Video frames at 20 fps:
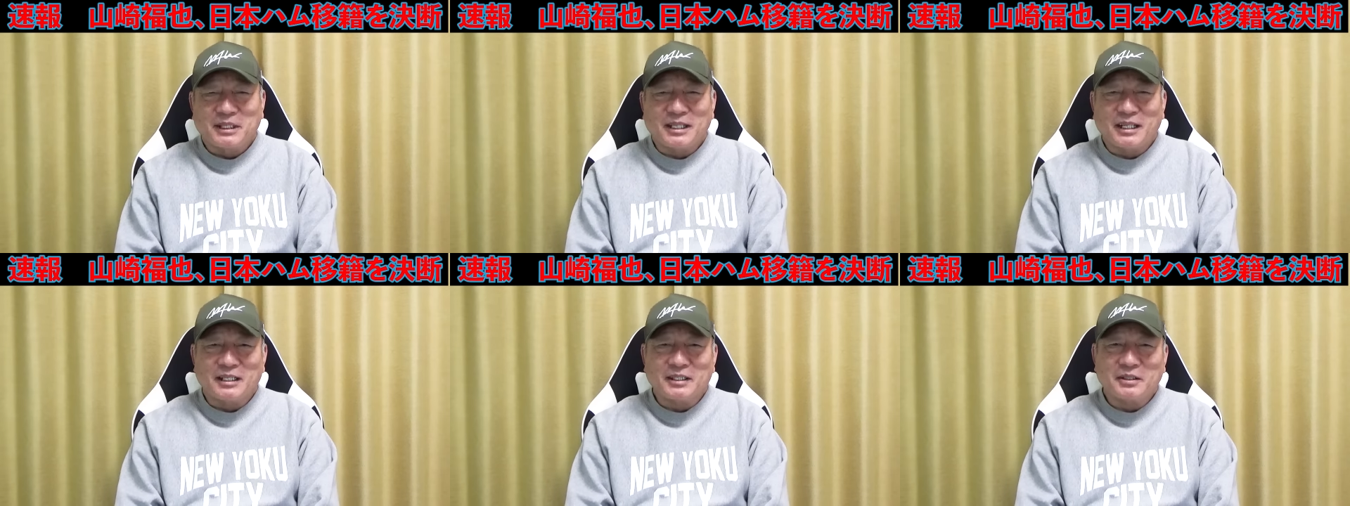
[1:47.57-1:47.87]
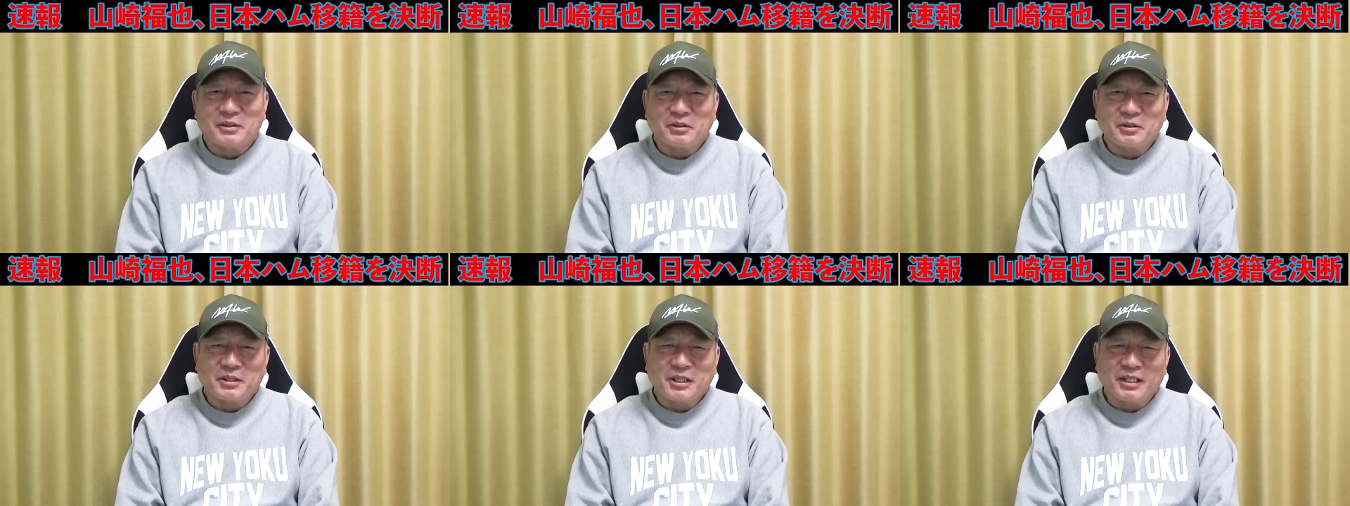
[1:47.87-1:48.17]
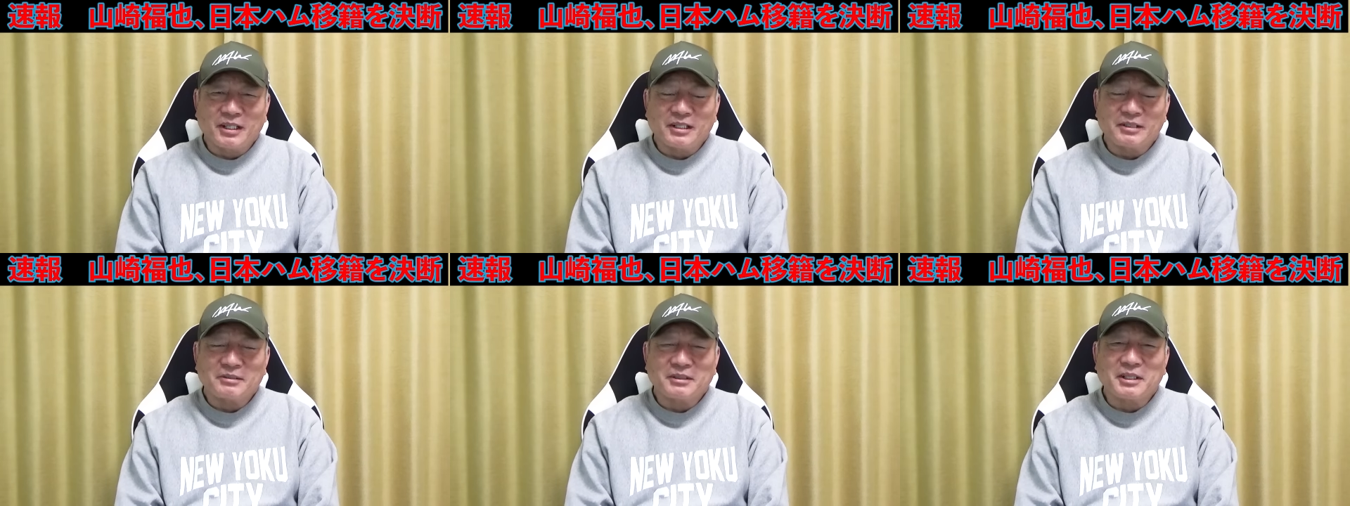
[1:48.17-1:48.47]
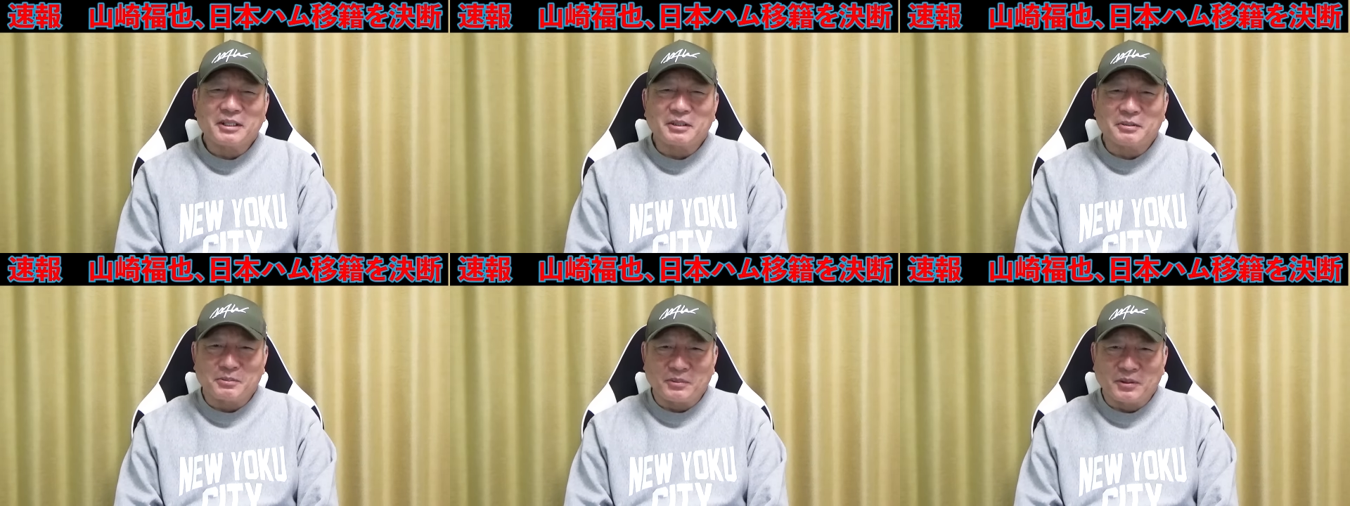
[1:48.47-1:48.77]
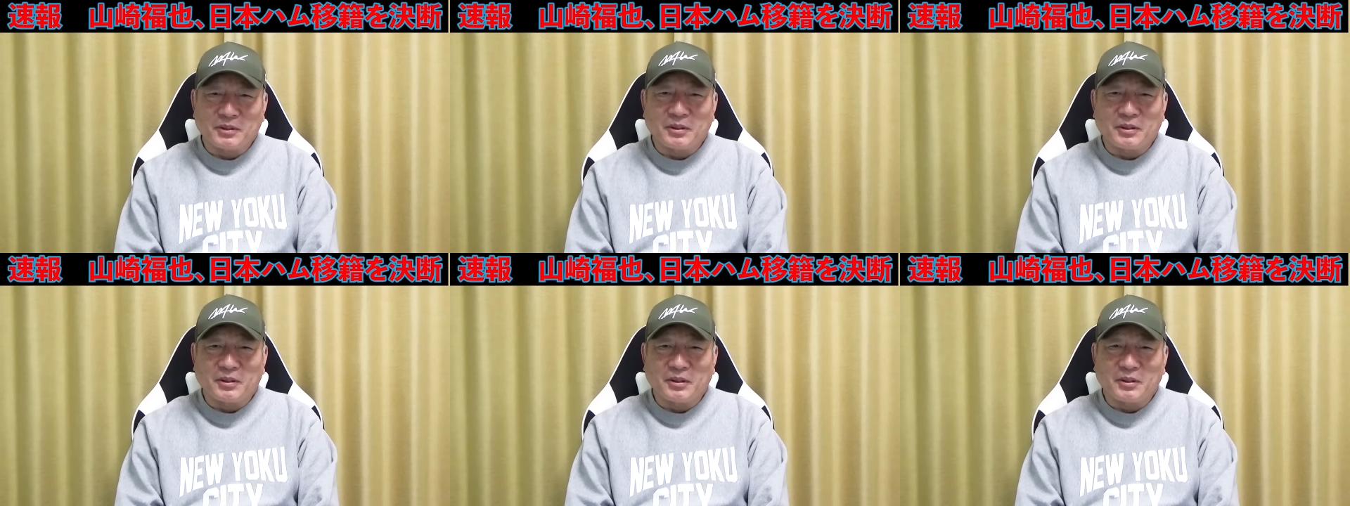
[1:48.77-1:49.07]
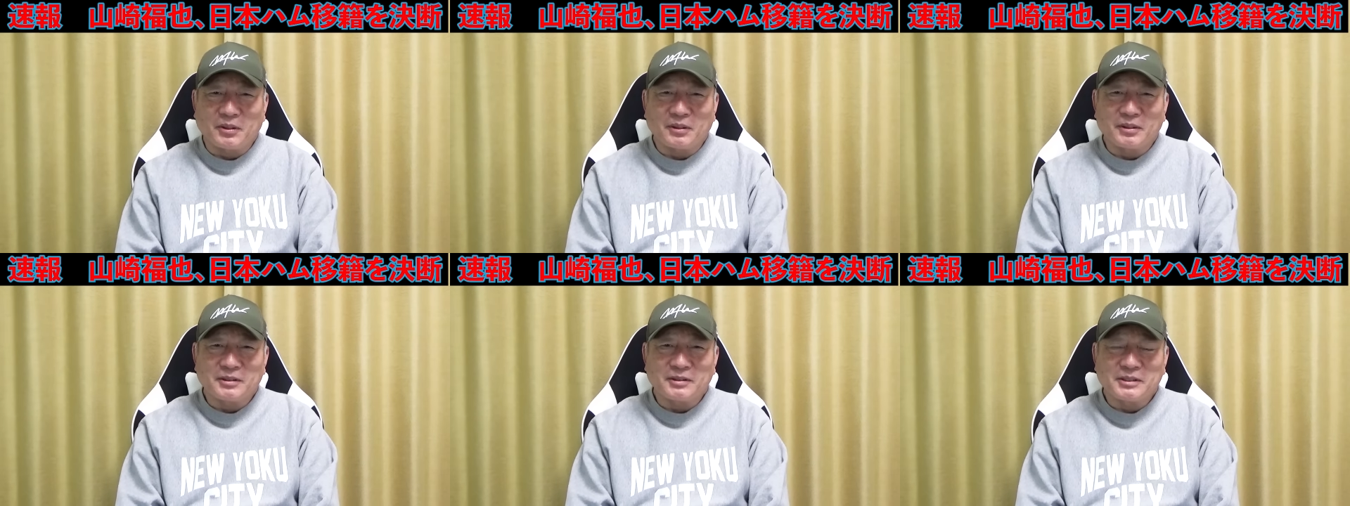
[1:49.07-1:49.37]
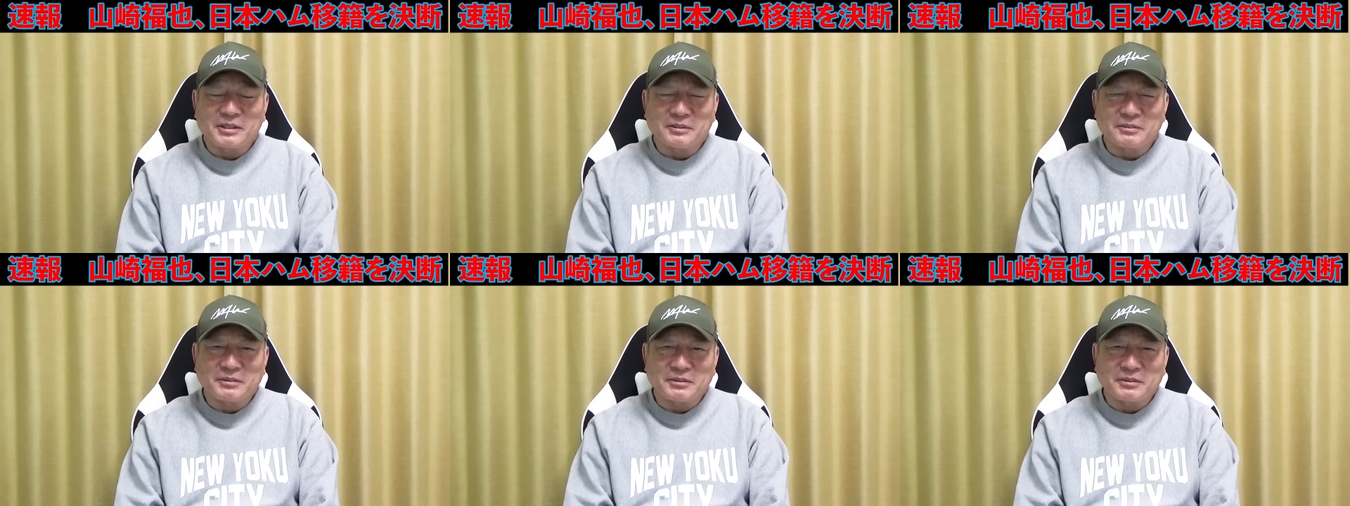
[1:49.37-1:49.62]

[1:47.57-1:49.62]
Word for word: うんですけど、環境変わるけども、自